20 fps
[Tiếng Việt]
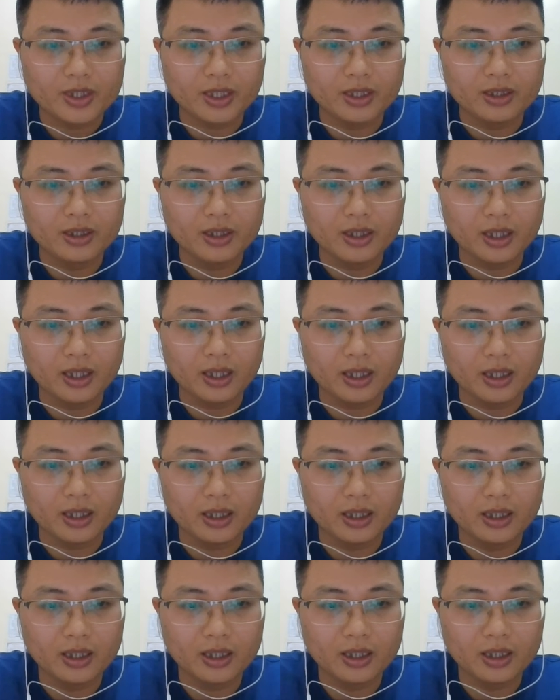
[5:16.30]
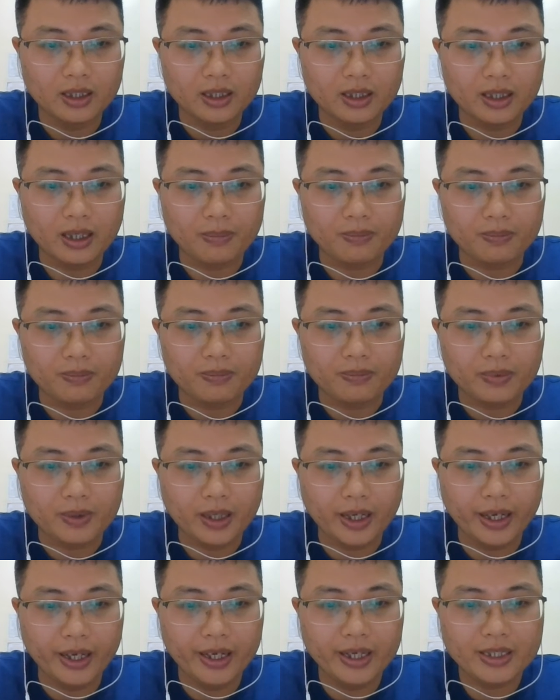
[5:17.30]
Trần Thừa lập
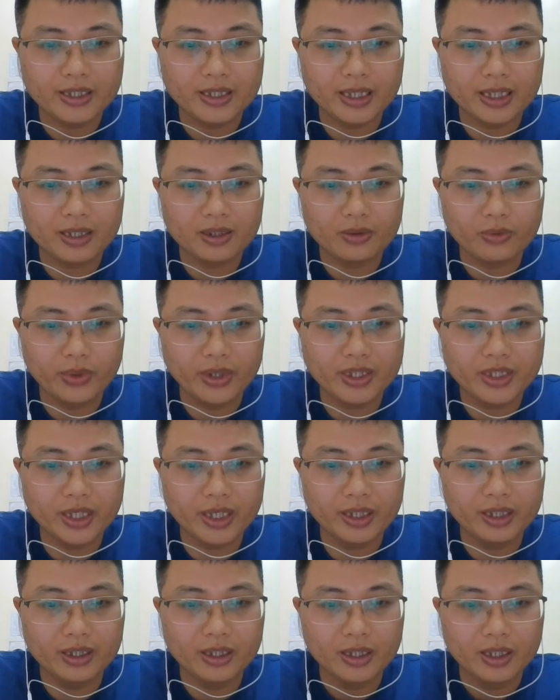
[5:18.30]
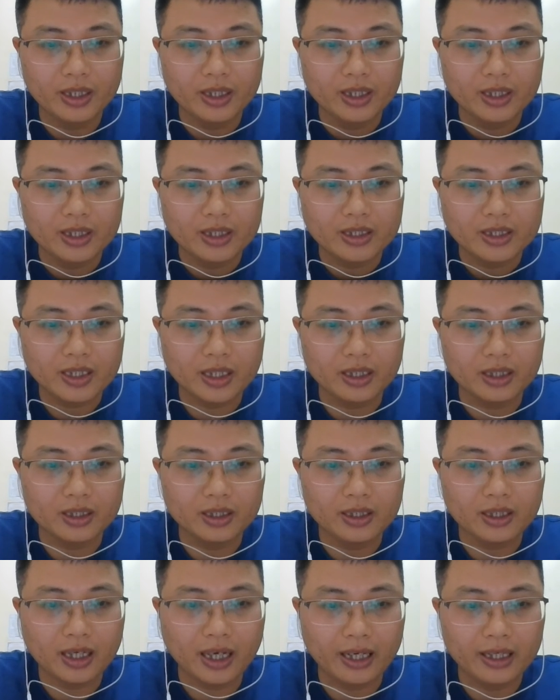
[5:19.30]
kế giết Nguyễn Trinh Trần
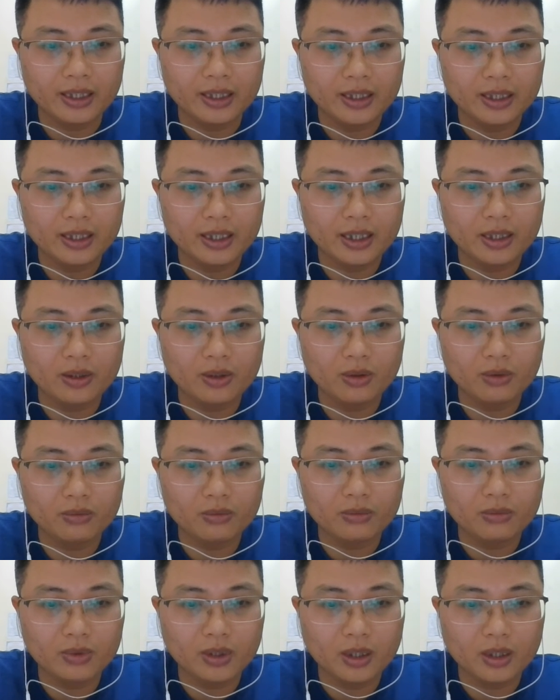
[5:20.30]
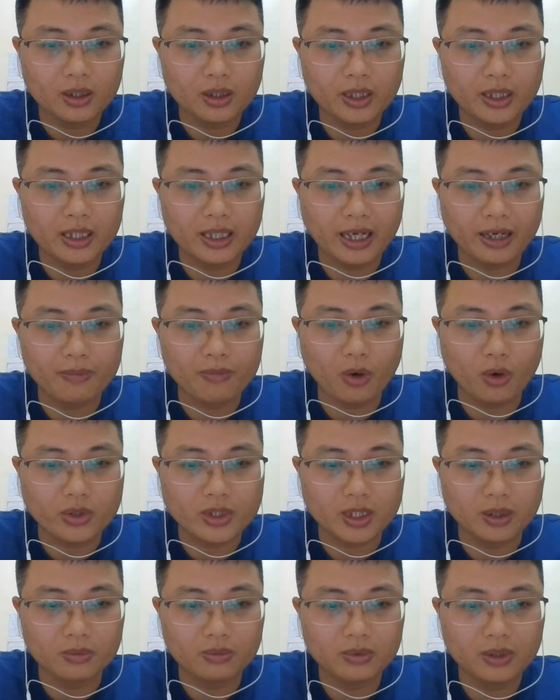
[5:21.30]
Tự Khánh nhân lúc ờ, kinh thành
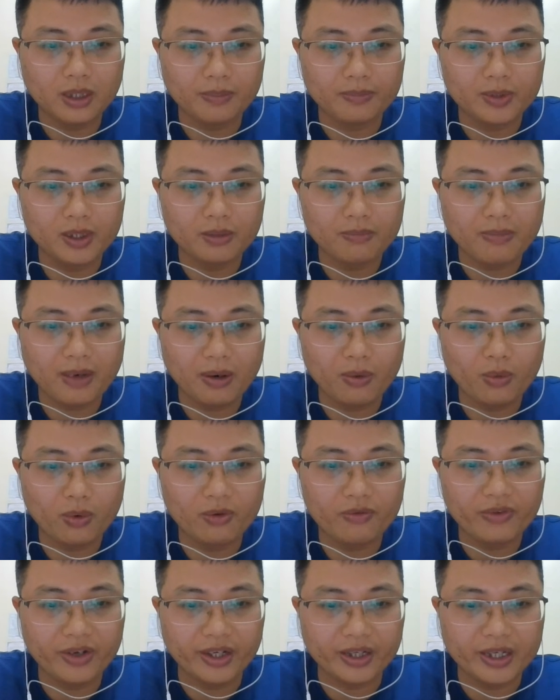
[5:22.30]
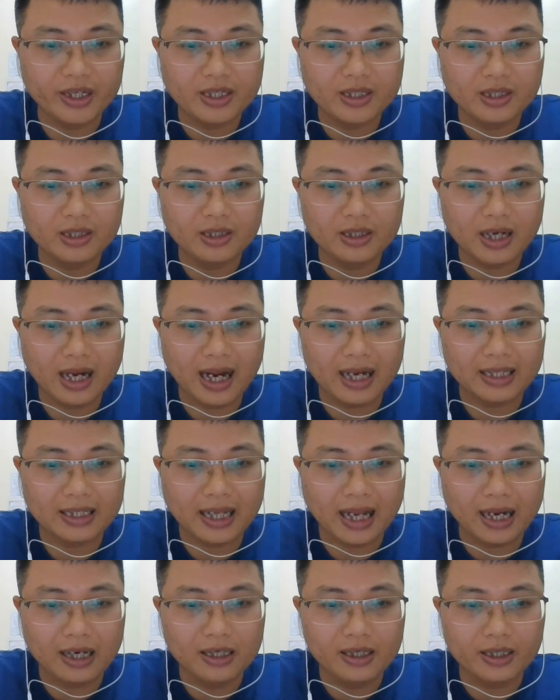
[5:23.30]
bỏ trống lập tức mang quân về kinh sư an
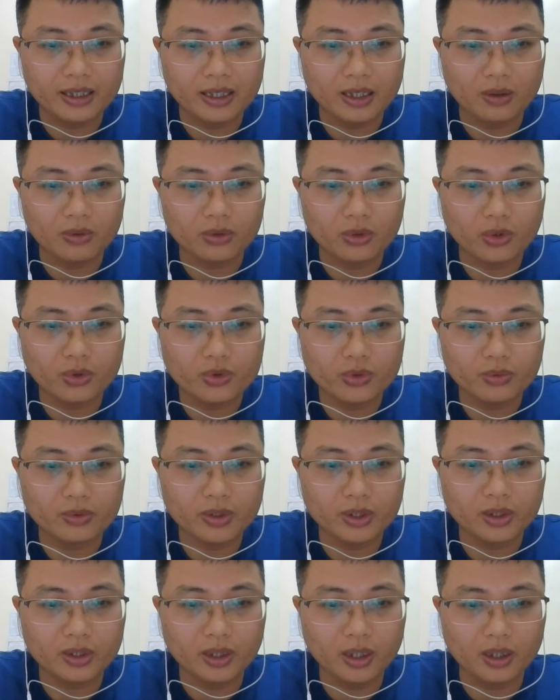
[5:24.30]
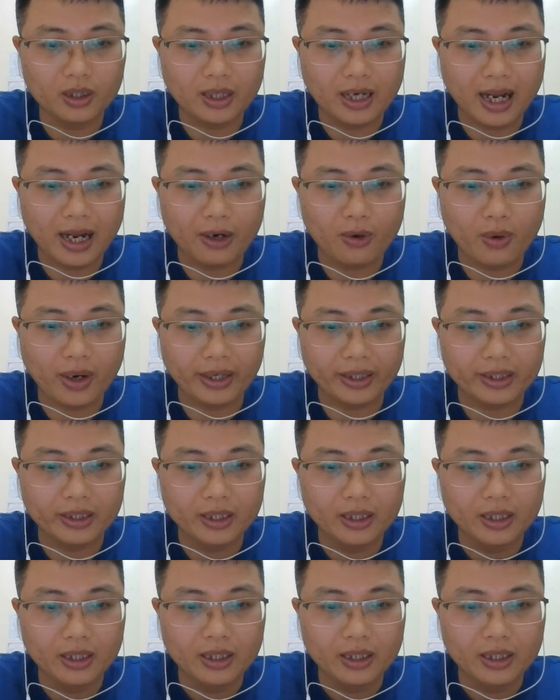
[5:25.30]
táng người cậu Tô Trung Tử ở Nàng Hoạch.